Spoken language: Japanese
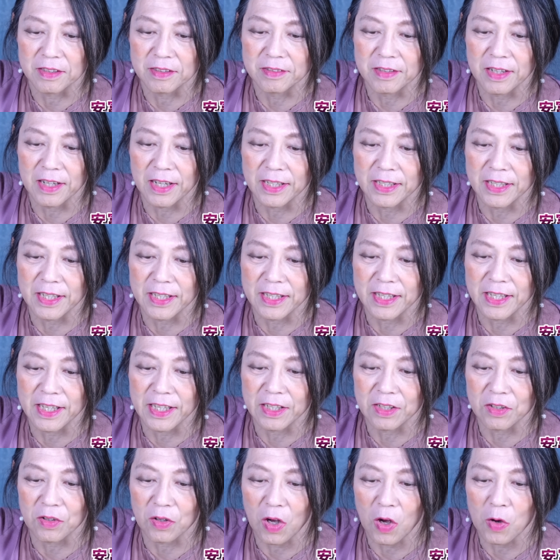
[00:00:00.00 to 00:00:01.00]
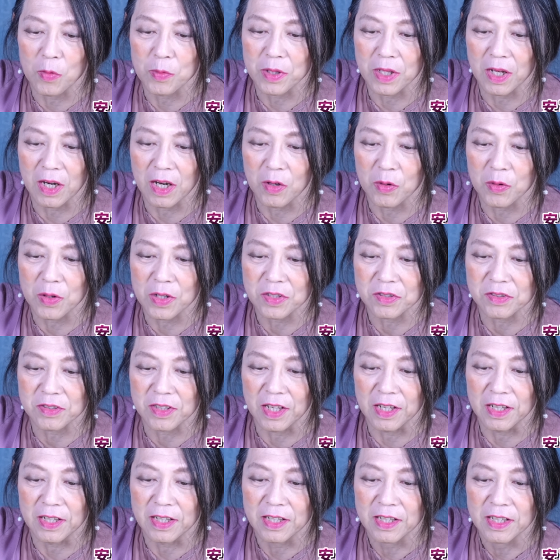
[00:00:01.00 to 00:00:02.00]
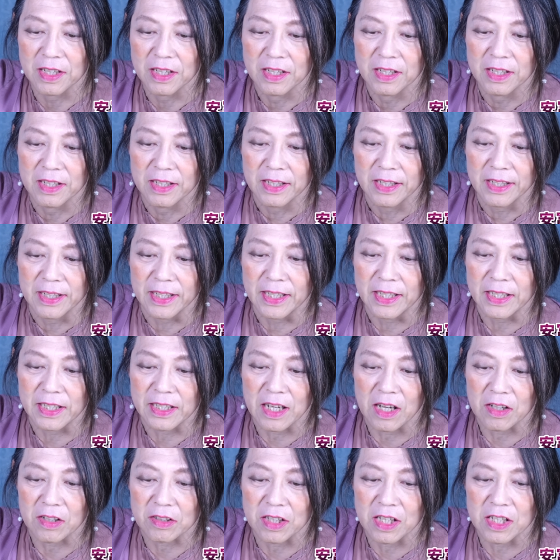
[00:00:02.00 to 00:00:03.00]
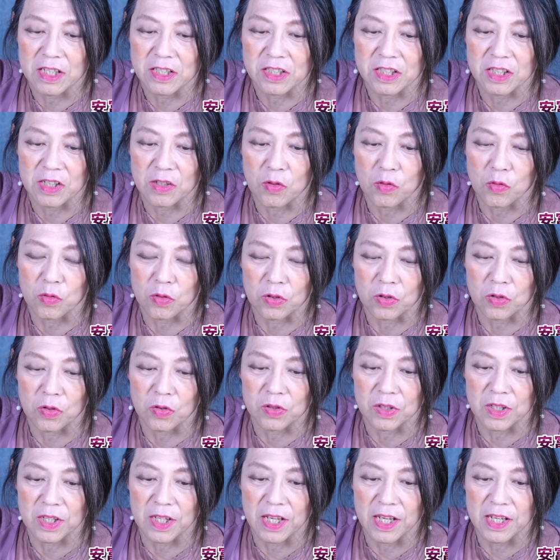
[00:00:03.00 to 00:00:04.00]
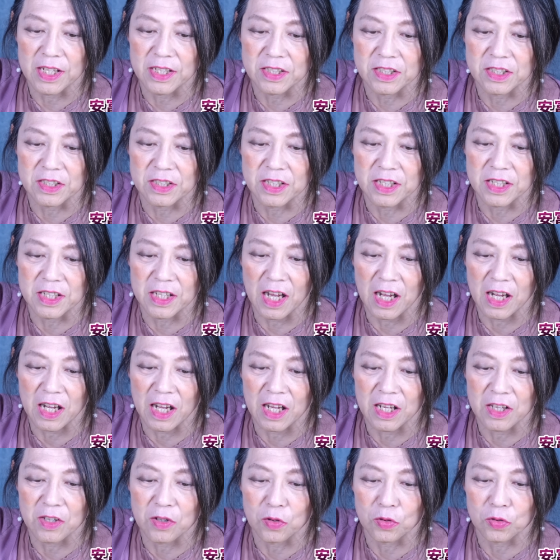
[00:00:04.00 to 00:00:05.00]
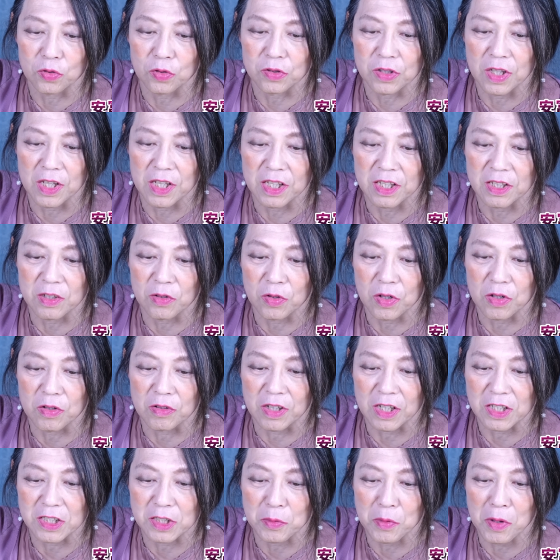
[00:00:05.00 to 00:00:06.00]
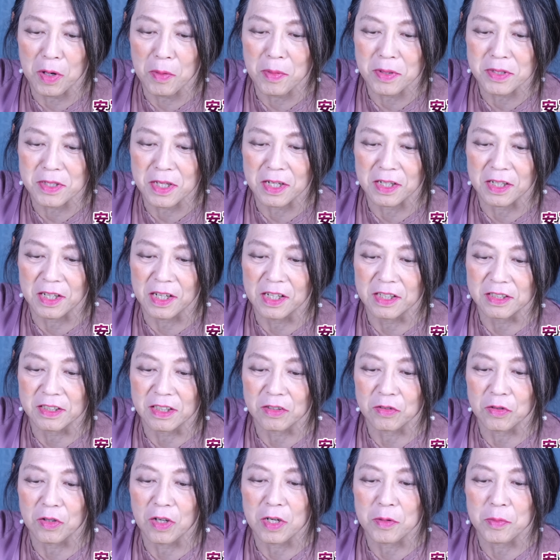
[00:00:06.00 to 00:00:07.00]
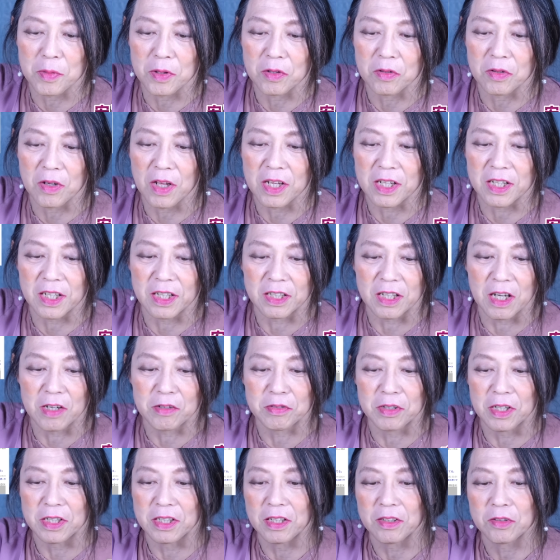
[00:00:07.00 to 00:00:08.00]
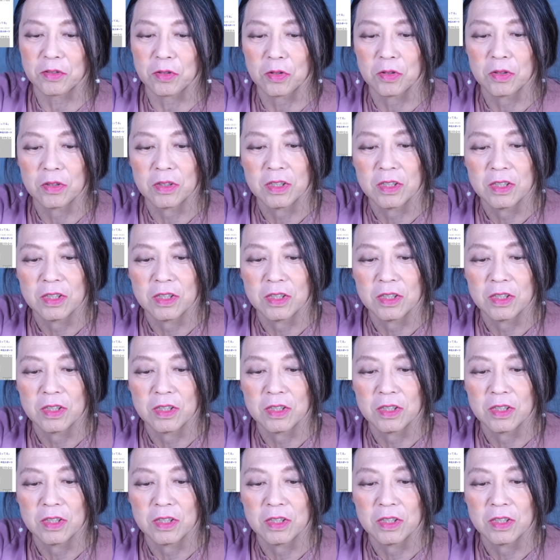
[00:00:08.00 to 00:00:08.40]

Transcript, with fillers: 裏金議員の顔見たらアホらしくて、えー、確定申告用に HD 破壊用の電気ドリル貸してもらえませんかなどやり場のない怒りが溢れたと